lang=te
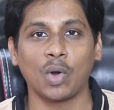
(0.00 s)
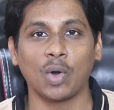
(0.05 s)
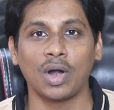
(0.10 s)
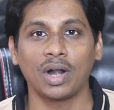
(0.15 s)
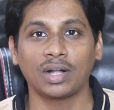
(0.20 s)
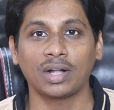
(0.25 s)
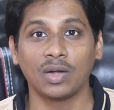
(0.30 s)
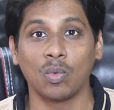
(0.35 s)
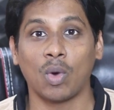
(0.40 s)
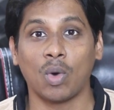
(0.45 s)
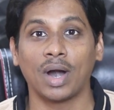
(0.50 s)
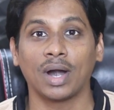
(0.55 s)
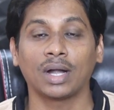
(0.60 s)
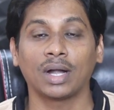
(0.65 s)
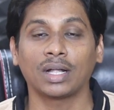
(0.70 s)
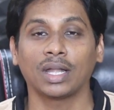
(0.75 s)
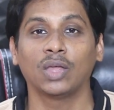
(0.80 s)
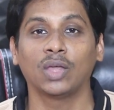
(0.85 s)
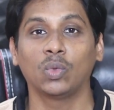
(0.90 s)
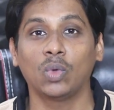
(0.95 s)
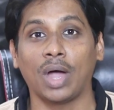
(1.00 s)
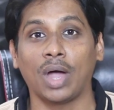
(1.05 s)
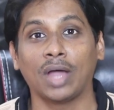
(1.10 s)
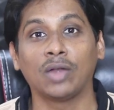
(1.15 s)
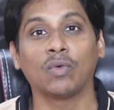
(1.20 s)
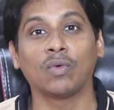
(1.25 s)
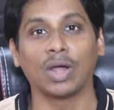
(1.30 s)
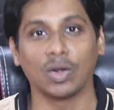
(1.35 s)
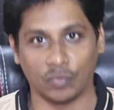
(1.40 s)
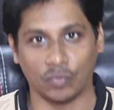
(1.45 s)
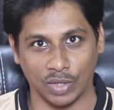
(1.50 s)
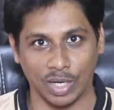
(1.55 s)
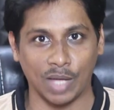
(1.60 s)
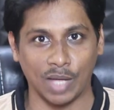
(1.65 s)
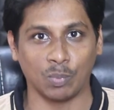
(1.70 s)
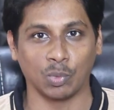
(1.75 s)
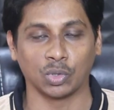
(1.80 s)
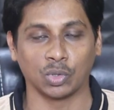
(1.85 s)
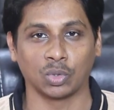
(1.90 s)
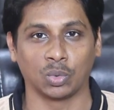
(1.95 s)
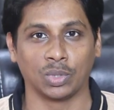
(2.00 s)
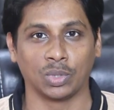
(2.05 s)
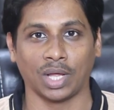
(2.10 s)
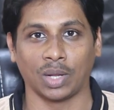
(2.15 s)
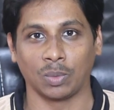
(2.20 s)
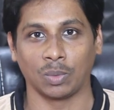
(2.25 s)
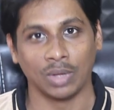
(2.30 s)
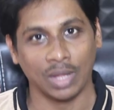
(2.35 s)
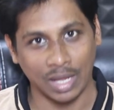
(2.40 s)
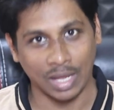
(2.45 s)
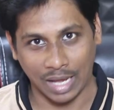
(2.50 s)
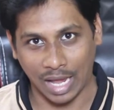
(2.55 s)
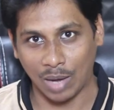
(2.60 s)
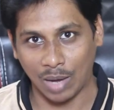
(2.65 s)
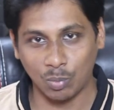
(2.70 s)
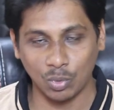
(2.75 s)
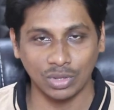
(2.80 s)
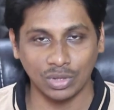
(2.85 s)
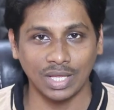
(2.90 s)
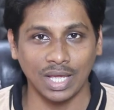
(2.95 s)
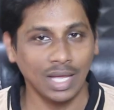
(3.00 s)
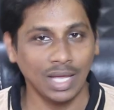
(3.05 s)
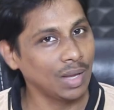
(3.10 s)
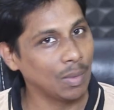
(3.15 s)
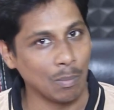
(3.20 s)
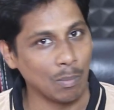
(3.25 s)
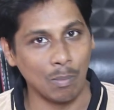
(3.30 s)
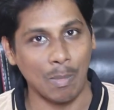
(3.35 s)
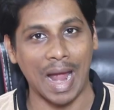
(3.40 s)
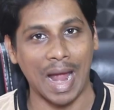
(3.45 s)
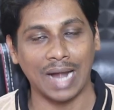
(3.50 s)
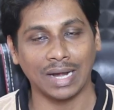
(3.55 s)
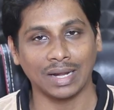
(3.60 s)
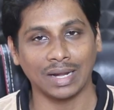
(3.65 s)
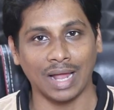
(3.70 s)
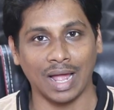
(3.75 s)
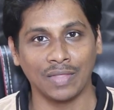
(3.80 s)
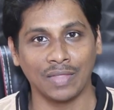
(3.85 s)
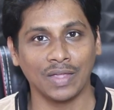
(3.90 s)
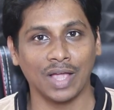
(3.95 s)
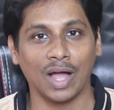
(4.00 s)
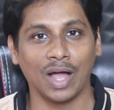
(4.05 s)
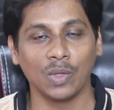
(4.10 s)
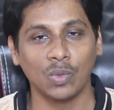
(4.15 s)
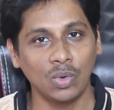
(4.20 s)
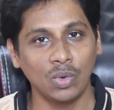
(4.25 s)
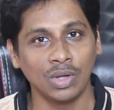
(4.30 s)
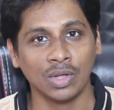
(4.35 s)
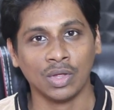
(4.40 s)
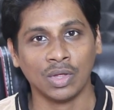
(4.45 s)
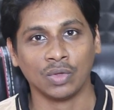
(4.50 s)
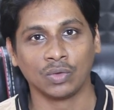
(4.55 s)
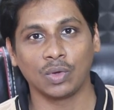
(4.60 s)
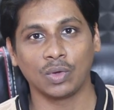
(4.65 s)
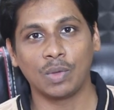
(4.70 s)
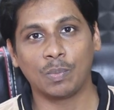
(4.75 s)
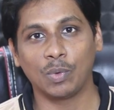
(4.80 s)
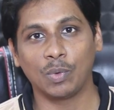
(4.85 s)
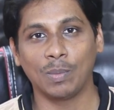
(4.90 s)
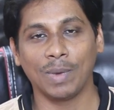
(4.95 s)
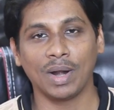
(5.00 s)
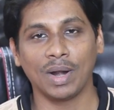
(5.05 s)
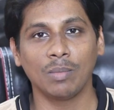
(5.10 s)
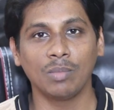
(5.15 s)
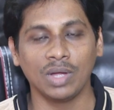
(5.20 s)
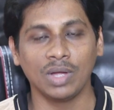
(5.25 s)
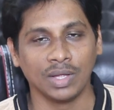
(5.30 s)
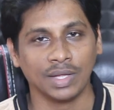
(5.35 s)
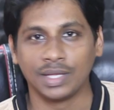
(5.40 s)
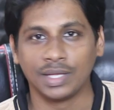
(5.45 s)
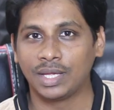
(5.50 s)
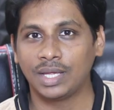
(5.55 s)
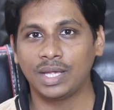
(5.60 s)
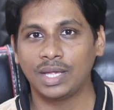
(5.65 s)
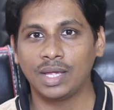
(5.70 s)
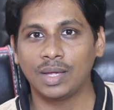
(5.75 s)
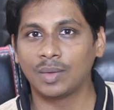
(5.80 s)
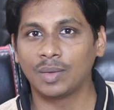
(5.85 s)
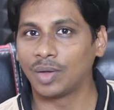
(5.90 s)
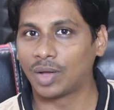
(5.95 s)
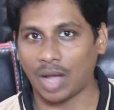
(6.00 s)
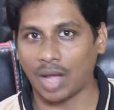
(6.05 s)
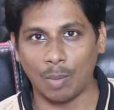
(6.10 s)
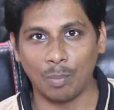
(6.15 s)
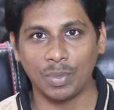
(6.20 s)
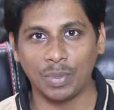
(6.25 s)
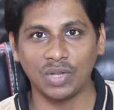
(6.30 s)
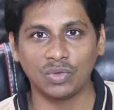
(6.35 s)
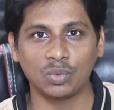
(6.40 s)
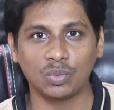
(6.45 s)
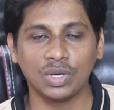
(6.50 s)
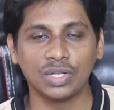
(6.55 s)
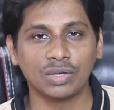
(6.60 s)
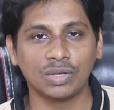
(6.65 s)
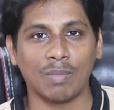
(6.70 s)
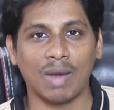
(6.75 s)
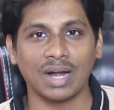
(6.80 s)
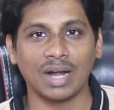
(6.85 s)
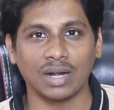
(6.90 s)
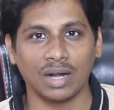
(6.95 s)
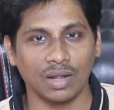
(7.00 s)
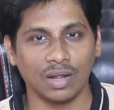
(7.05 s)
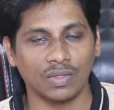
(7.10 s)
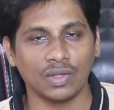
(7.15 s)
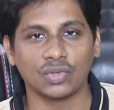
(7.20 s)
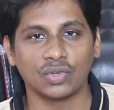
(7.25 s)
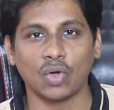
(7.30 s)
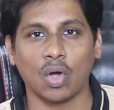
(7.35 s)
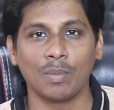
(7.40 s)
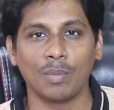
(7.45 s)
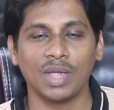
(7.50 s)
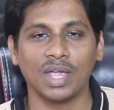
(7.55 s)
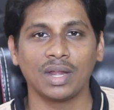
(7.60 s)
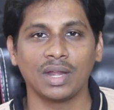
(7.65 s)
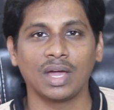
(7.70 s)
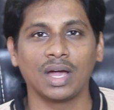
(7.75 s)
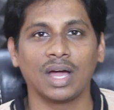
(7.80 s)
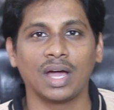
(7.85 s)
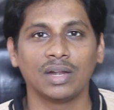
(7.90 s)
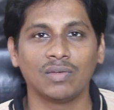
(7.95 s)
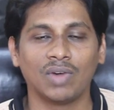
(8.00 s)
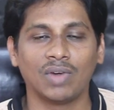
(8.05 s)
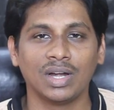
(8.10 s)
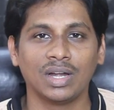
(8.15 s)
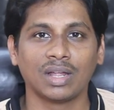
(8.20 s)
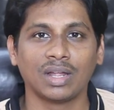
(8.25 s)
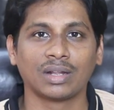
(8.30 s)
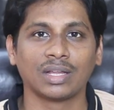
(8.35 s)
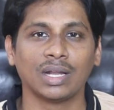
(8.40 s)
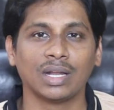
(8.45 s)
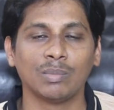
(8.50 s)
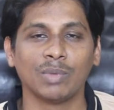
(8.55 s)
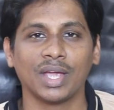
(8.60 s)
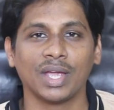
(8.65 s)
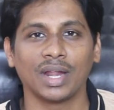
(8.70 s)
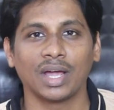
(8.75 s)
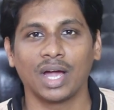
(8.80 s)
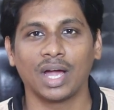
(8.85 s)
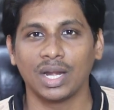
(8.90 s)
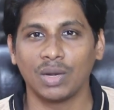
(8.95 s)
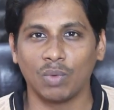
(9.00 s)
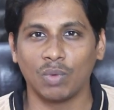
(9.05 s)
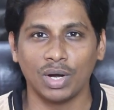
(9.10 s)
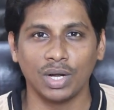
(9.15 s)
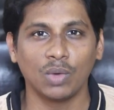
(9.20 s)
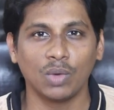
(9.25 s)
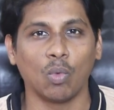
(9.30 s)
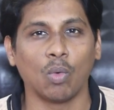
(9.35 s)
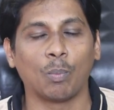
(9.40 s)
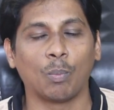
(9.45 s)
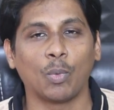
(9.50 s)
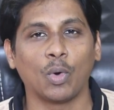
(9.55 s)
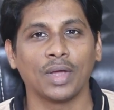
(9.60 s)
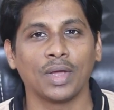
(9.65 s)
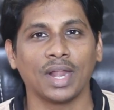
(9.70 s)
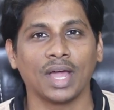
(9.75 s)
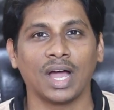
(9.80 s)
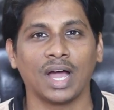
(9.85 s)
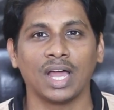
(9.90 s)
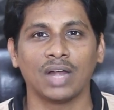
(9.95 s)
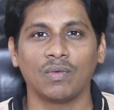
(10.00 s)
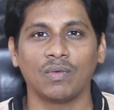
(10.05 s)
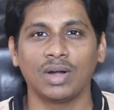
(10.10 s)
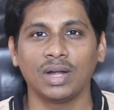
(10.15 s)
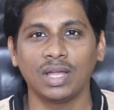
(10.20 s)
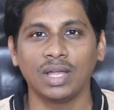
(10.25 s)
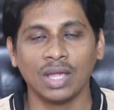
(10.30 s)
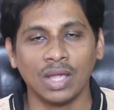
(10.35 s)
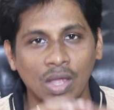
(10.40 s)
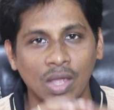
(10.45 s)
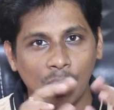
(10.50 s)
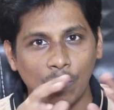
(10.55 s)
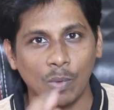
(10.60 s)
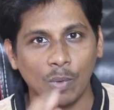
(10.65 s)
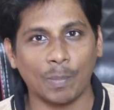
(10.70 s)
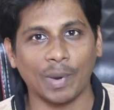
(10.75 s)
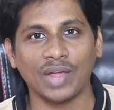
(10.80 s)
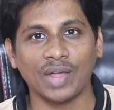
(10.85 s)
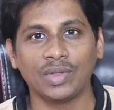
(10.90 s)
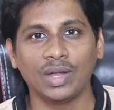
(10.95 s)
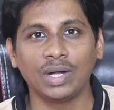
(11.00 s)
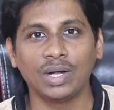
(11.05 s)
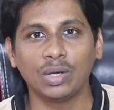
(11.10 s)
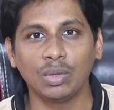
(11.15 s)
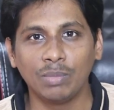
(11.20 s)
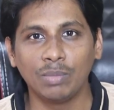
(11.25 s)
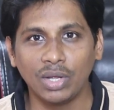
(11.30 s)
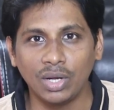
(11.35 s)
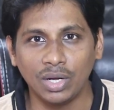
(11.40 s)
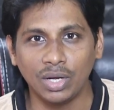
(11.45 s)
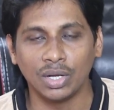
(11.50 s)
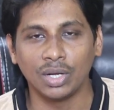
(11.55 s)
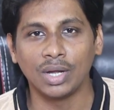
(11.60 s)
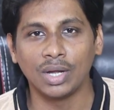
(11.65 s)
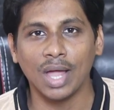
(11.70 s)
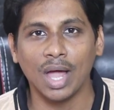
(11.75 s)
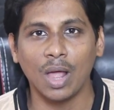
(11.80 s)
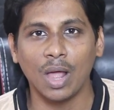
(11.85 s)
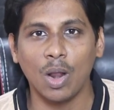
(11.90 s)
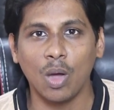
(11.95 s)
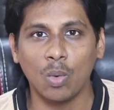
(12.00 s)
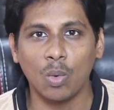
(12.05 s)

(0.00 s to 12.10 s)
ప్రోడక్ట్ని వాడట్లేదు అని వాళ్ళు ఫీల్ అయిపోతూ ఉంటారు కాకపోతే మ్యాటర్ అది కాదు సో ఇప్పుడు మనం ఈ కంపెనీస్ గురించి మాట్లాడితే షామీ అయినా కానివ్వండి రియల్మీ అయినా కానివ్వండి ఒప్పో అయినా కానివ్వండి ఇప్పుడు ప్రజెంట్ మీరు ఇండియాలో